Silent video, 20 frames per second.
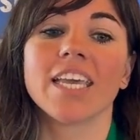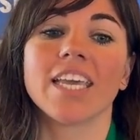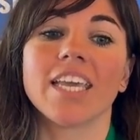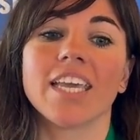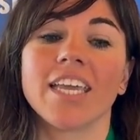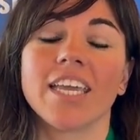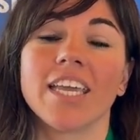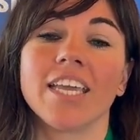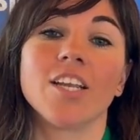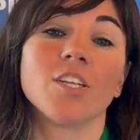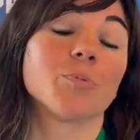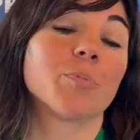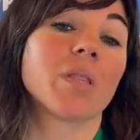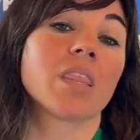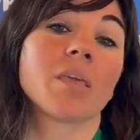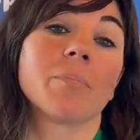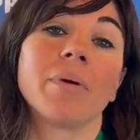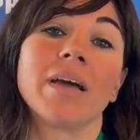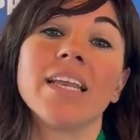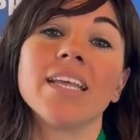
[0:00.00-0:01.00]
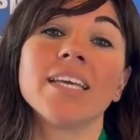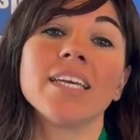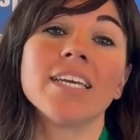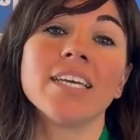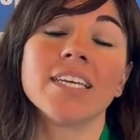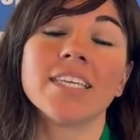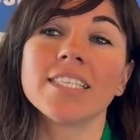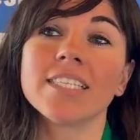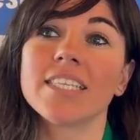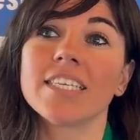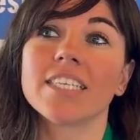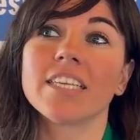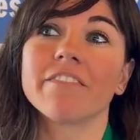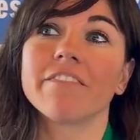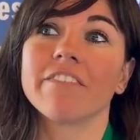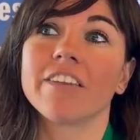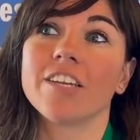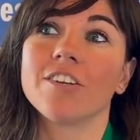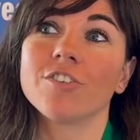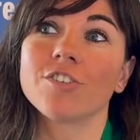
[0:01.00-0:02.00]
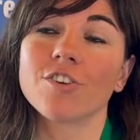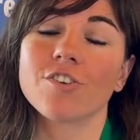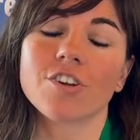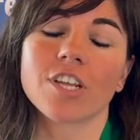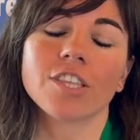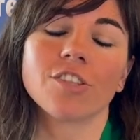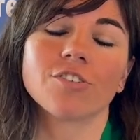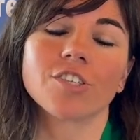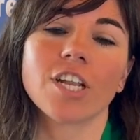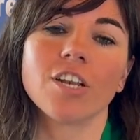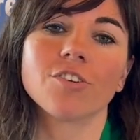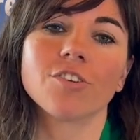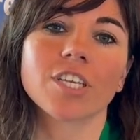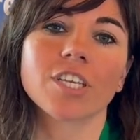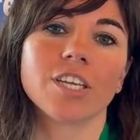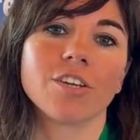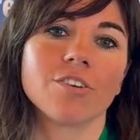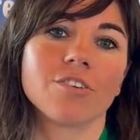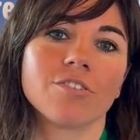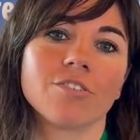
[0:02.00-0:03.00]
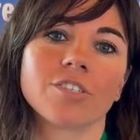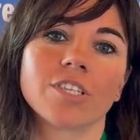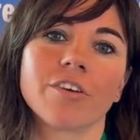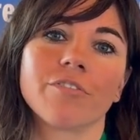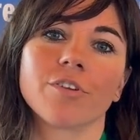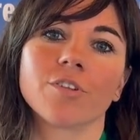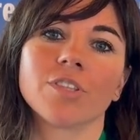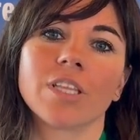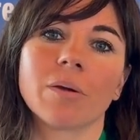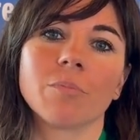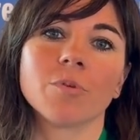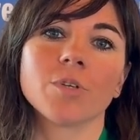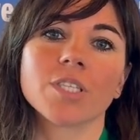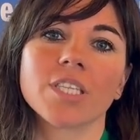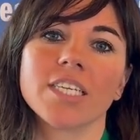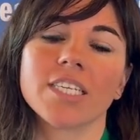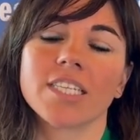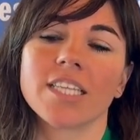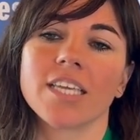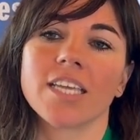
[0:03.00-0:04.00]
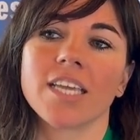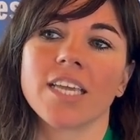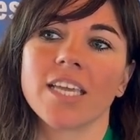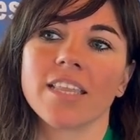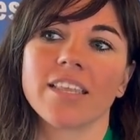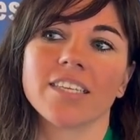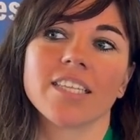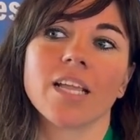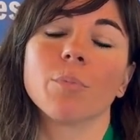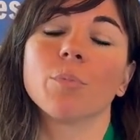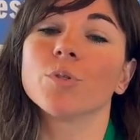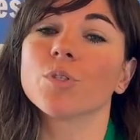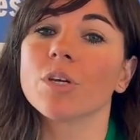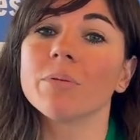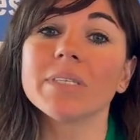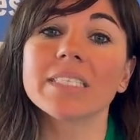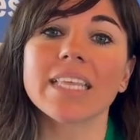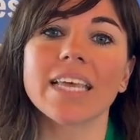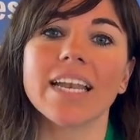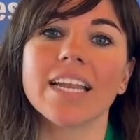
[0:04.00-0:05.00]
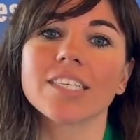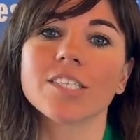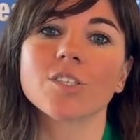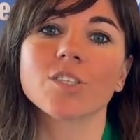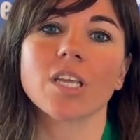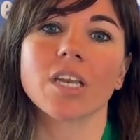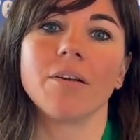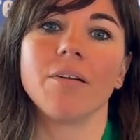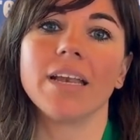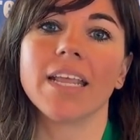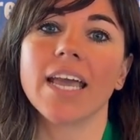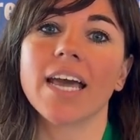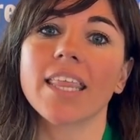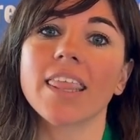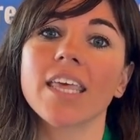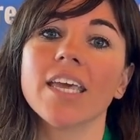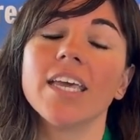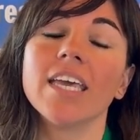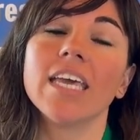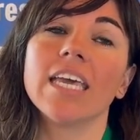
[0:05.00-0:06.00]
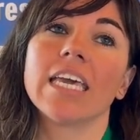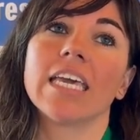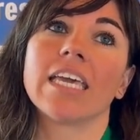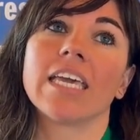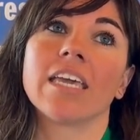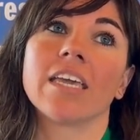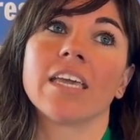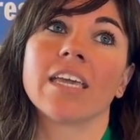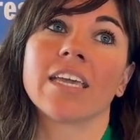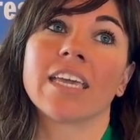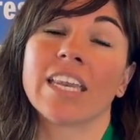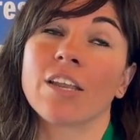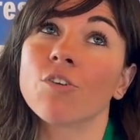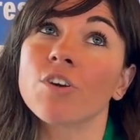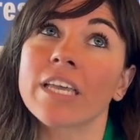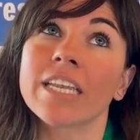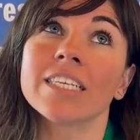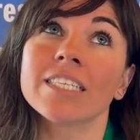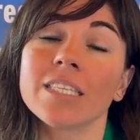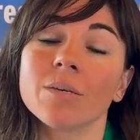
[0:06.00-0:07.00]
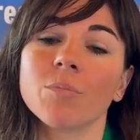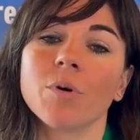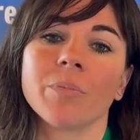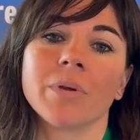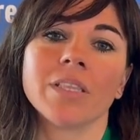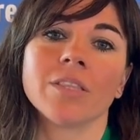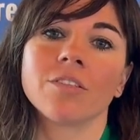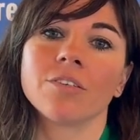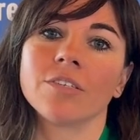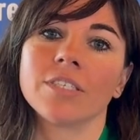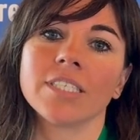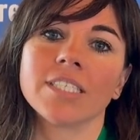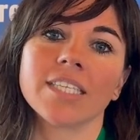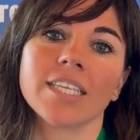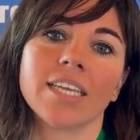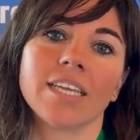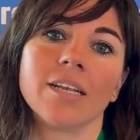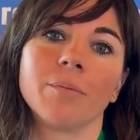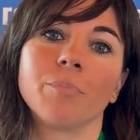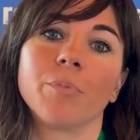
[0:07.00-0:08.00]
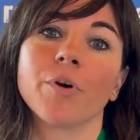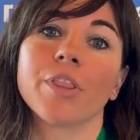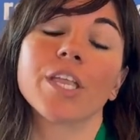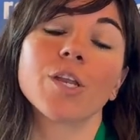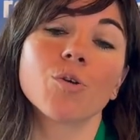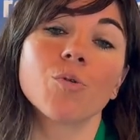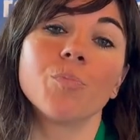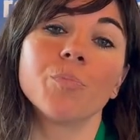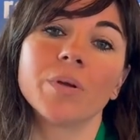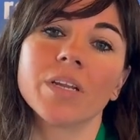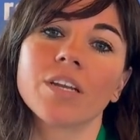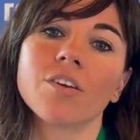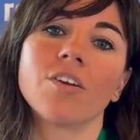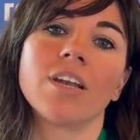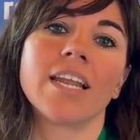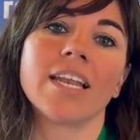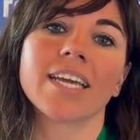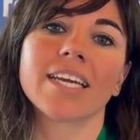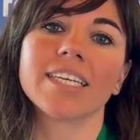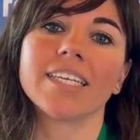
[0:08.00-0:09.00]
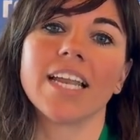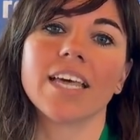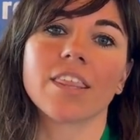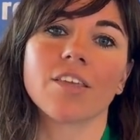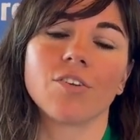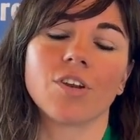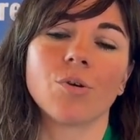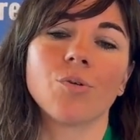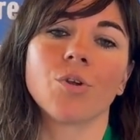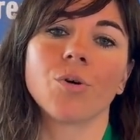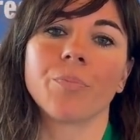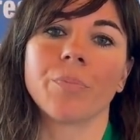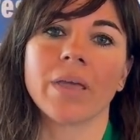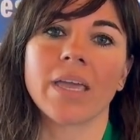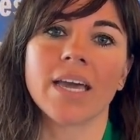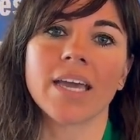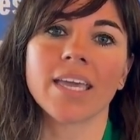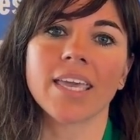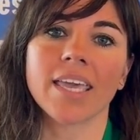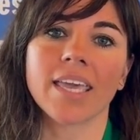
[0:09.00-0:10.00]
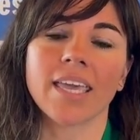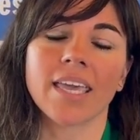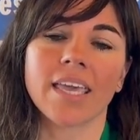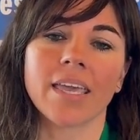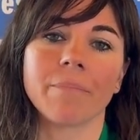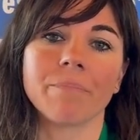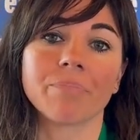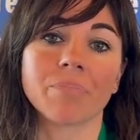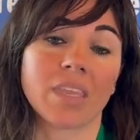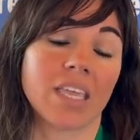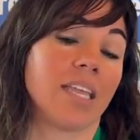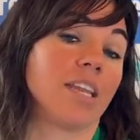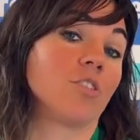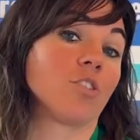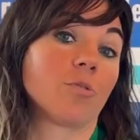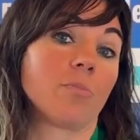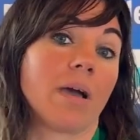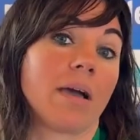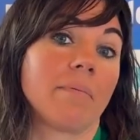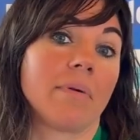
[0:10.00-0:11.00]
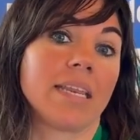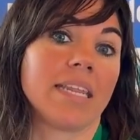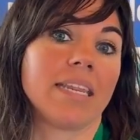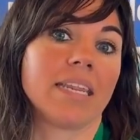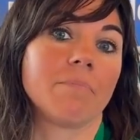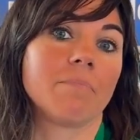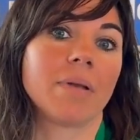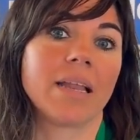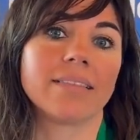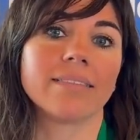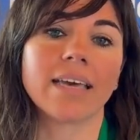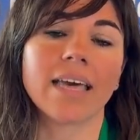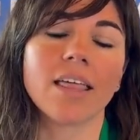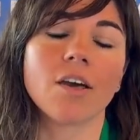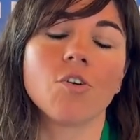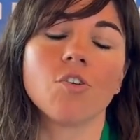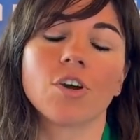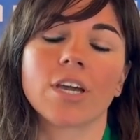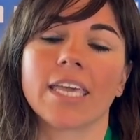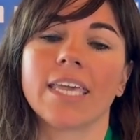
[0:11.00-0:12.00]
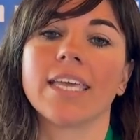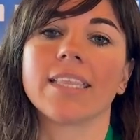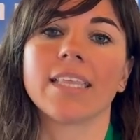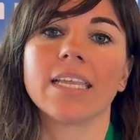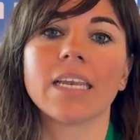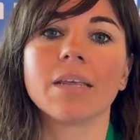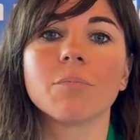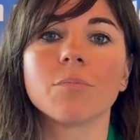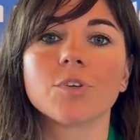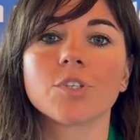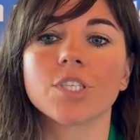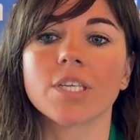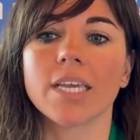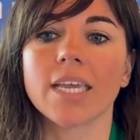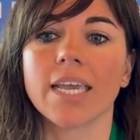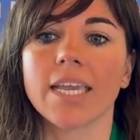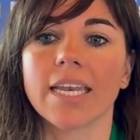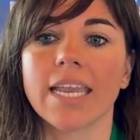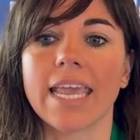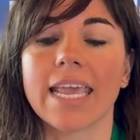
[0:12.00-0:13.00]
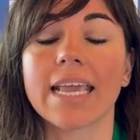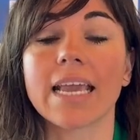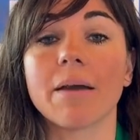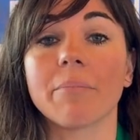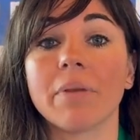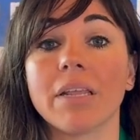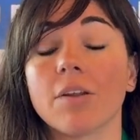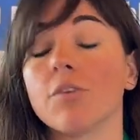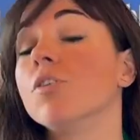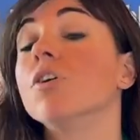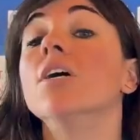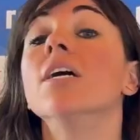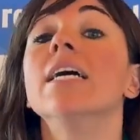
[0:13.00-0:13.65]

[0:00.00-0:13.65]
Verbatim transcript: Eh, los principales desafíos o retos a los que nos afrontamos desde, desde el punto de vista de la sostenibilidad eh, creo que en este momento es el poder cumplir con la legislación europea que, que nos va a venir implantada o que ya tenemos en, camino.